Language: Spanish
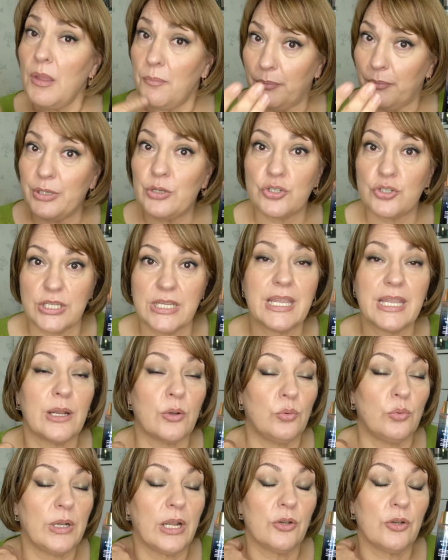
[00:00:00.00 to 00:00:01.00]
pero sí que
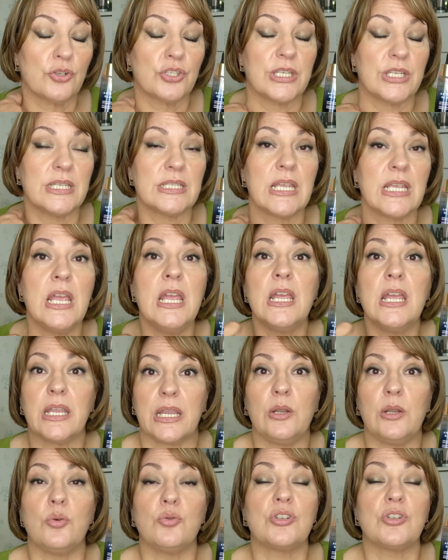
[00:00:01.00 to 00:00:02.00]
algunas noches
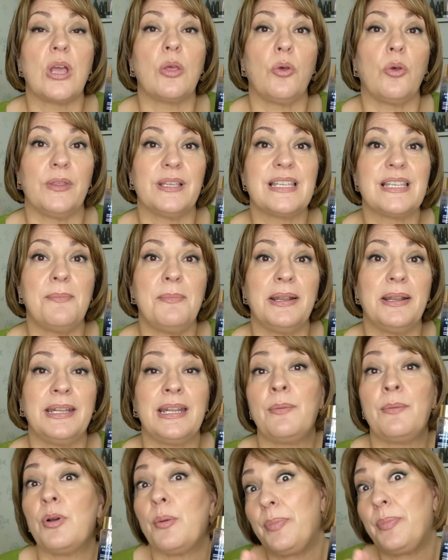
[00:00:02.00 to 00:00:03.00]
que lo he usado de esa
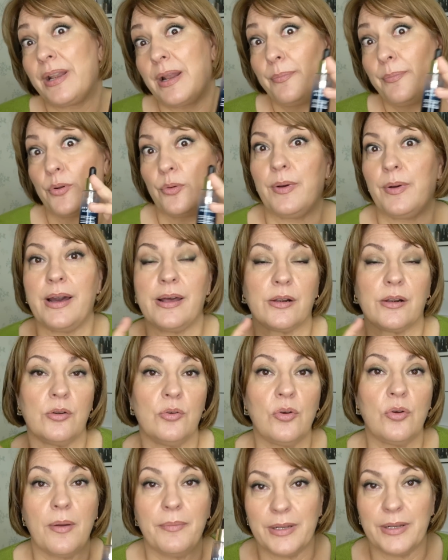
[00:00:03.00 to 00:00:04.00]
manera pues para probar,
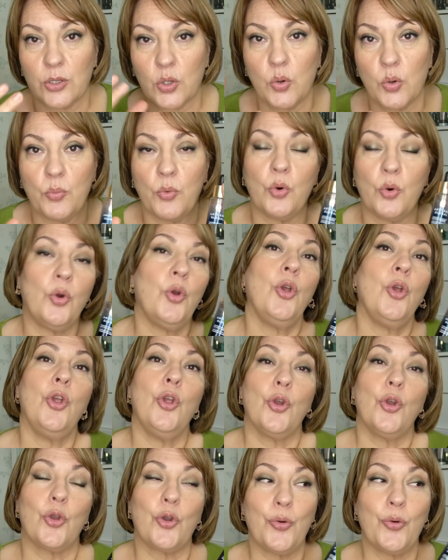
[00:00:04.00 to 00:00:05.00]
¿no? A ver cómo,
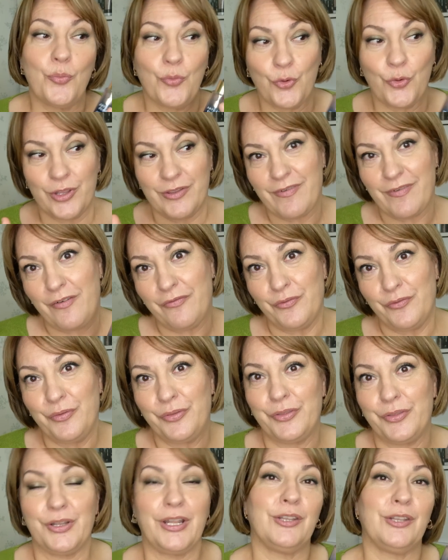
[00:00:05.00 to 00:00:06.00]
cómo iba
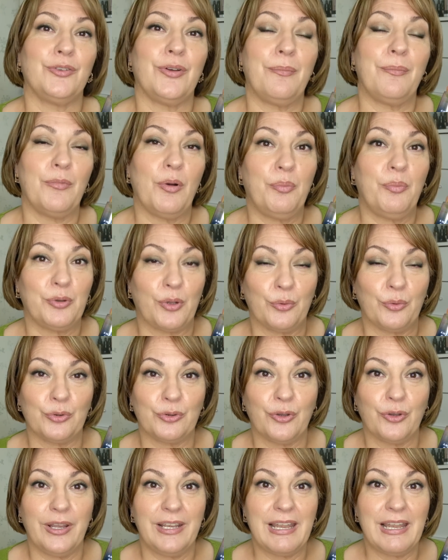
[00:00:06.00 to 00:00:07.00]
funcionando ambos
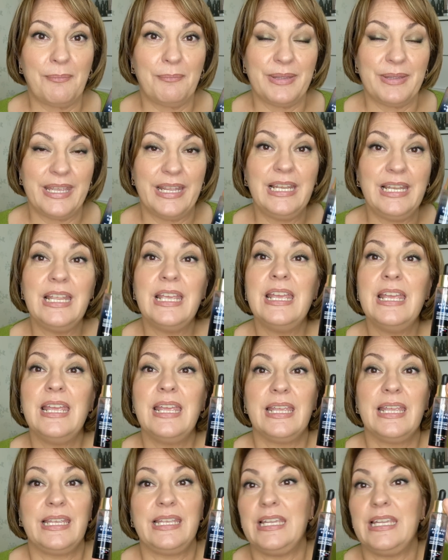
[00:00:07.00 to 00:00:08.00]
productos en la piel
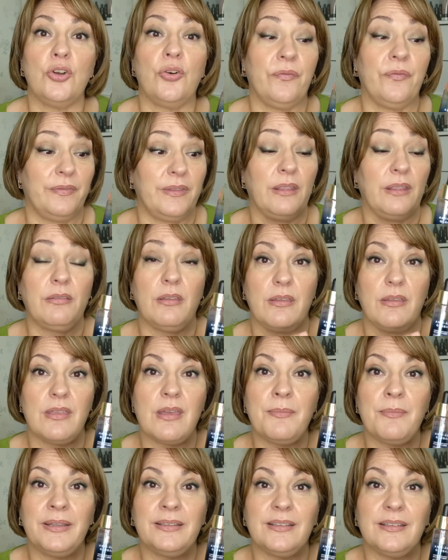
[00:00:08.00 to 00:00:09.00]
y no,
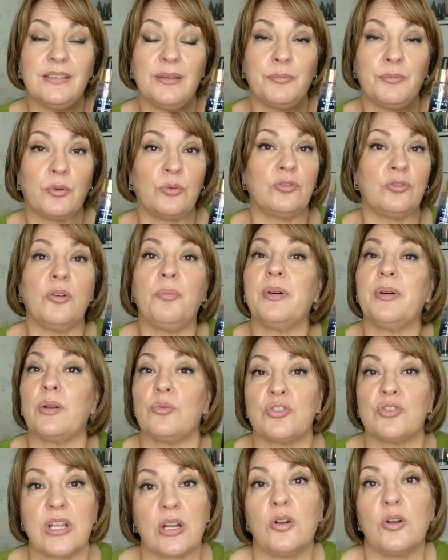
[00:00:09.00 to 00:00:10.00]
decididamente este producto es
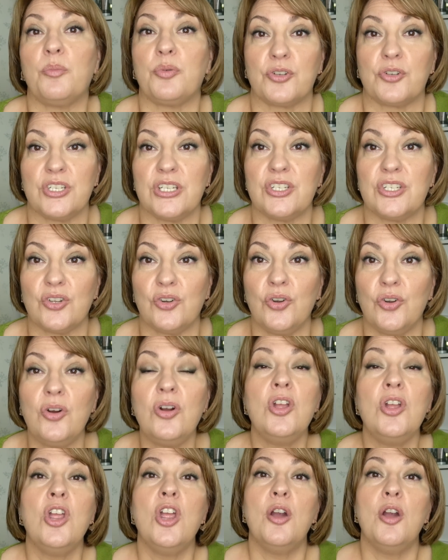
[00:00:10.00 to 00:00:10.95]
para usarlo por sí solo